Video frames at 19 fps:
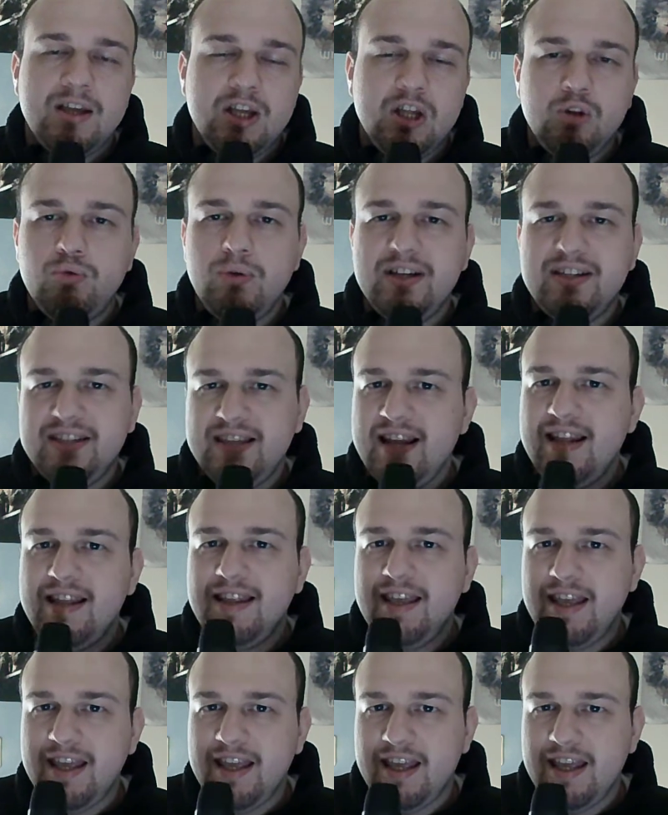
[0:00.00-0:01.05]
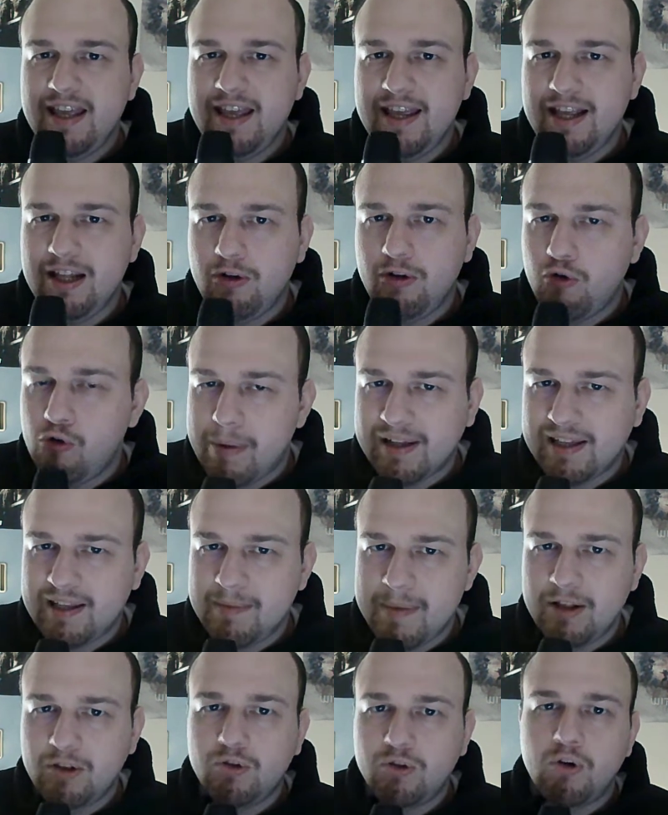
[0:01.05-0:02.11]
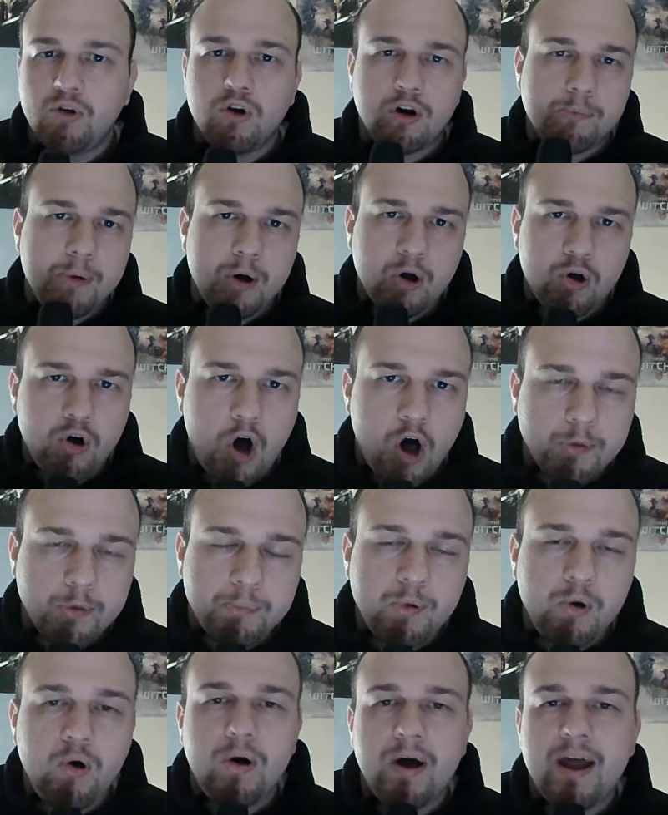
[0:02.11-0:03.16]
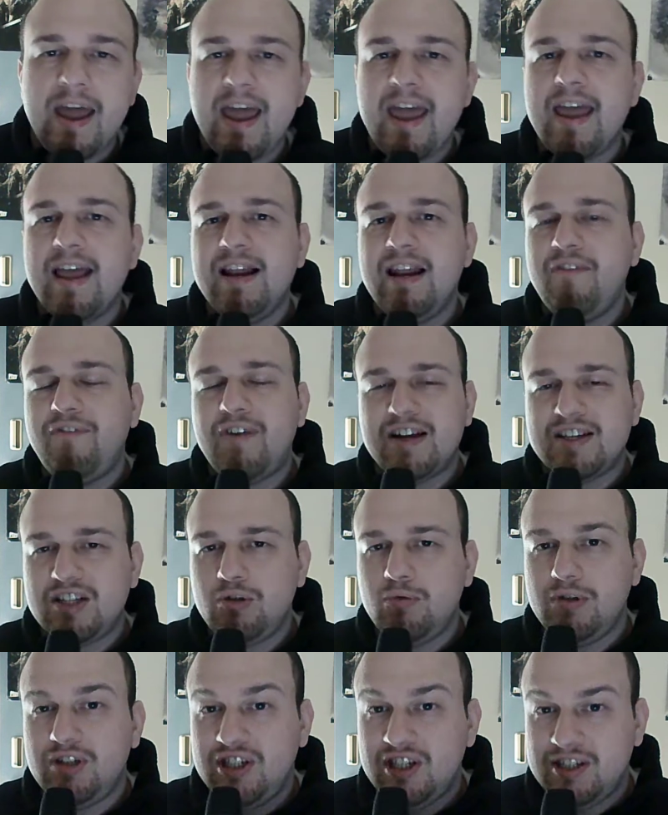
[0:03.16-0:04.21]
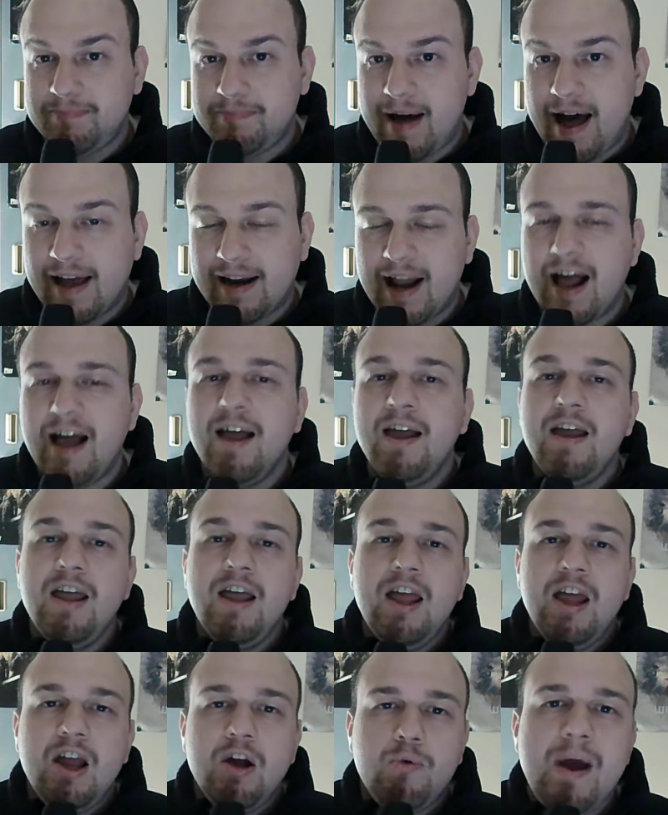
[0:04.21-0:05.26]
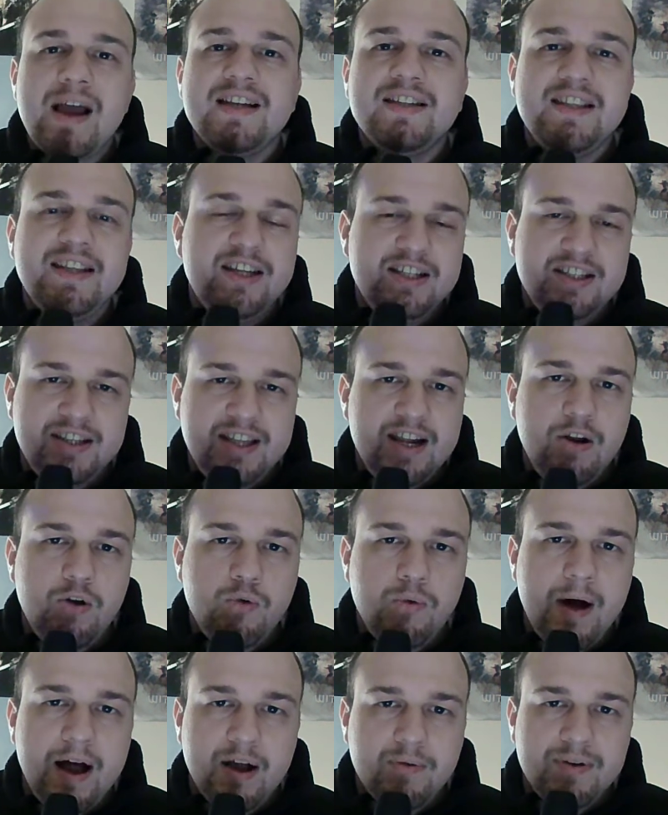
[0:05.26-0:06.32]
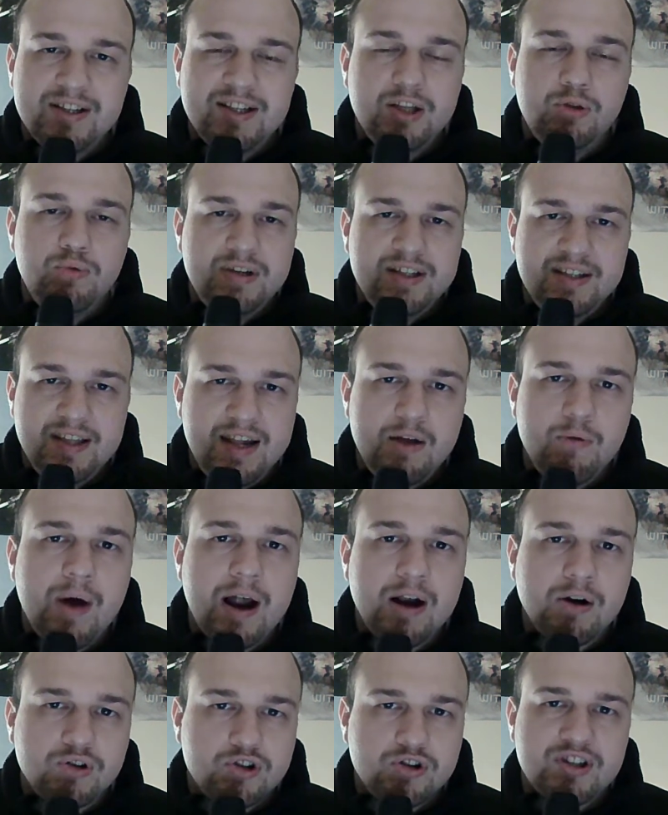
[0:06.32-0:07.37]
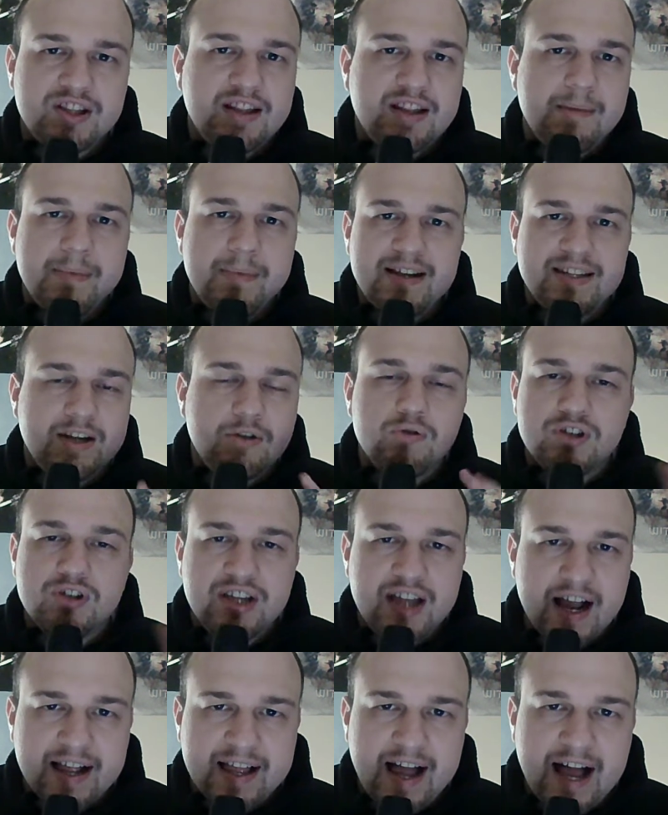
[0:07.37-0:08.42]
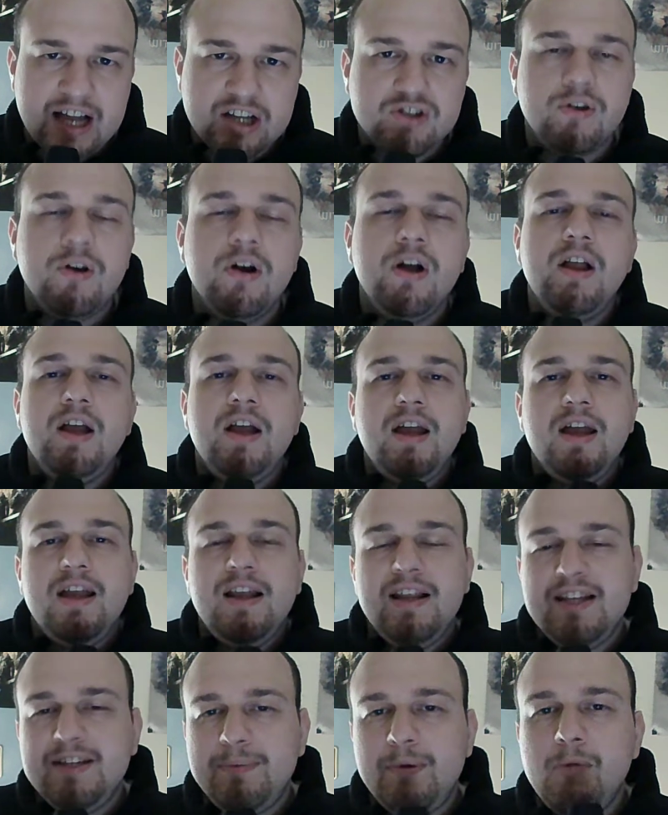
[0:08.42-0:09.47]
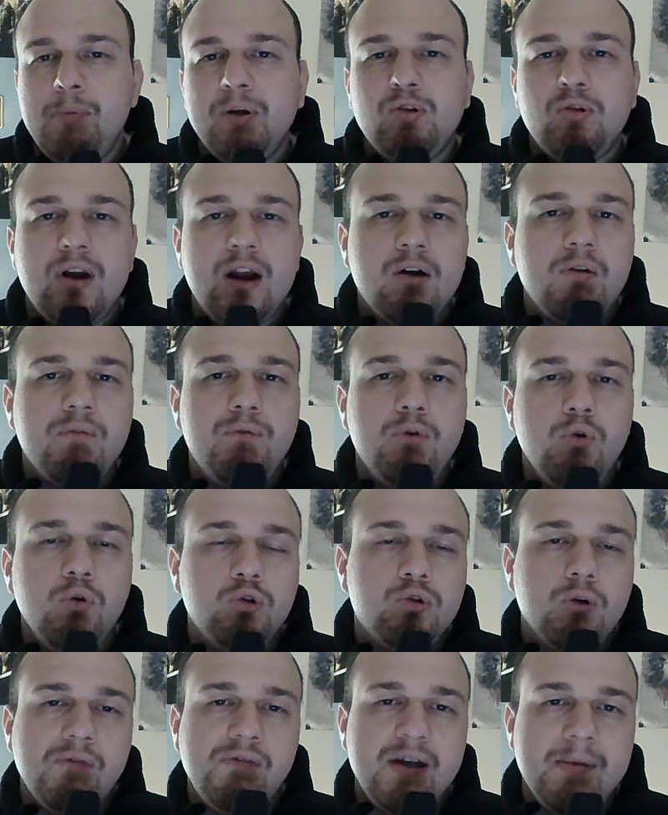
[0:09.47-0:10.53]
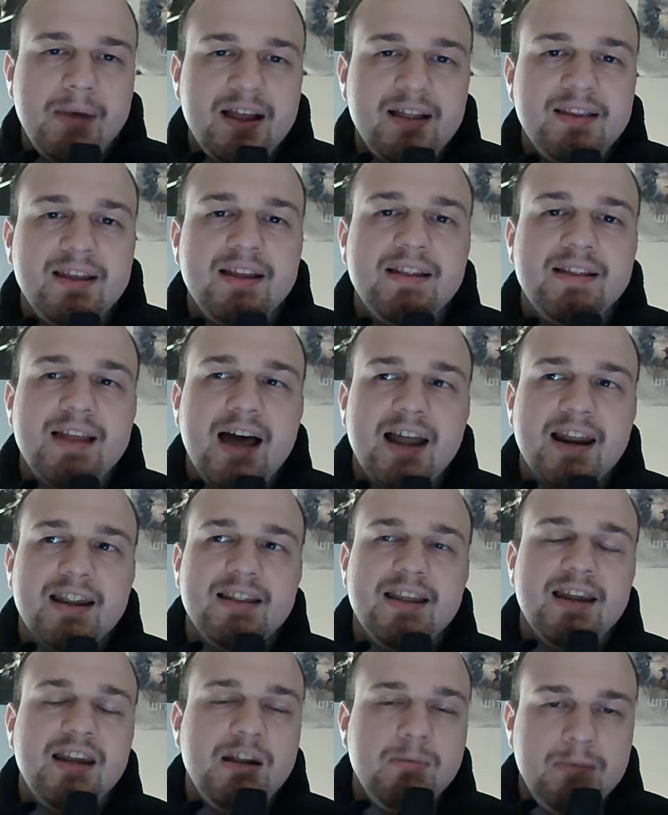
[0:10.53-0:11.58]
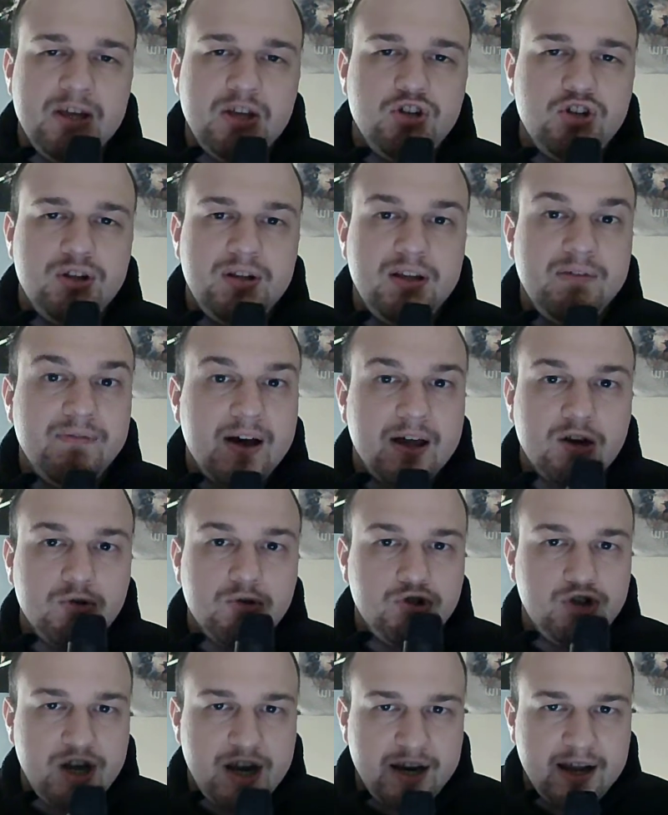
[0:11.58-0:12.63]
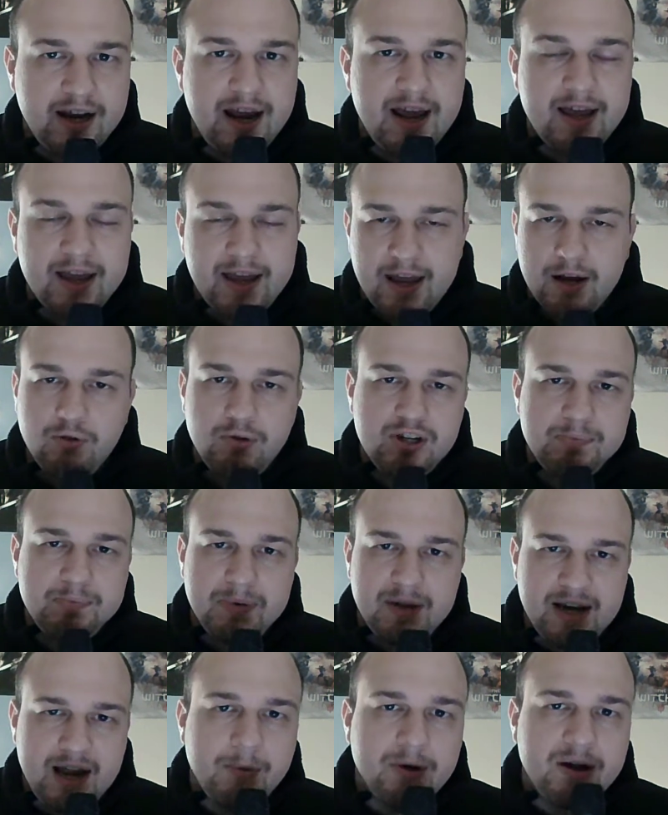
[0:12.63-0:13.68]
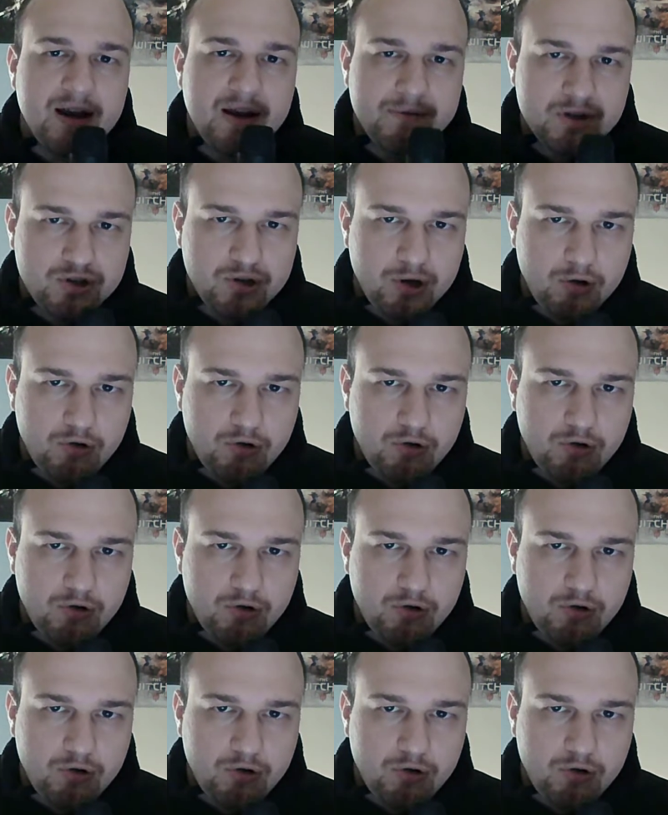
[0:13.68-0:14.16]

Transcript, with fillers: due stili di combattimento, corpo a corpo e le fasi dove si spara. Questi, qua, questi due stili qua non sono stati messi così a caso. Gli sviluppatori hanno voluto ovviamente dare dei nemici di vario genere, che noi speriamo che la versione